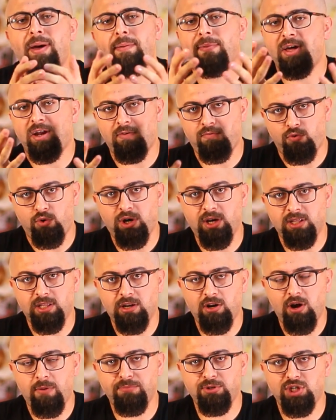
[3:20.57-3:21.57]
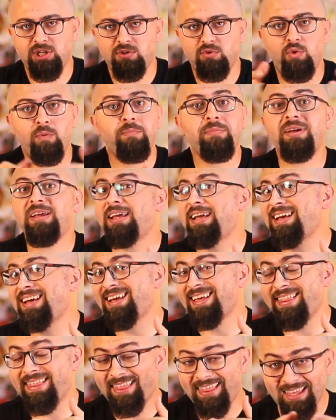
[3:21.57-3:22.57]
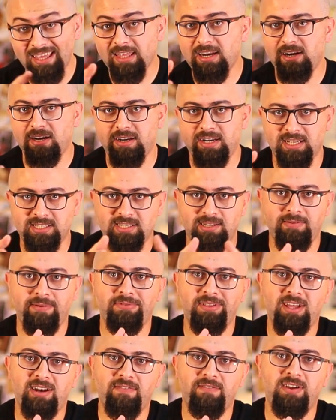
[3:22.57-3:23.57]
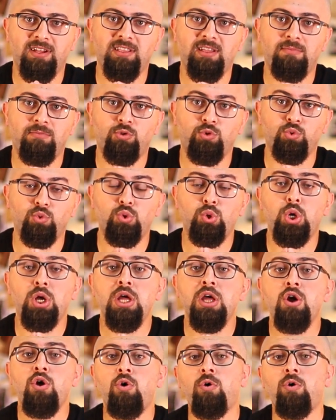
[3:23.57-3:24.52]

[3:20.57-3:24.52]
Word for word: ما بيعرفوا هذا الأوبشن وهم كثير الناس اللي ما بتعرف هذا الموضوع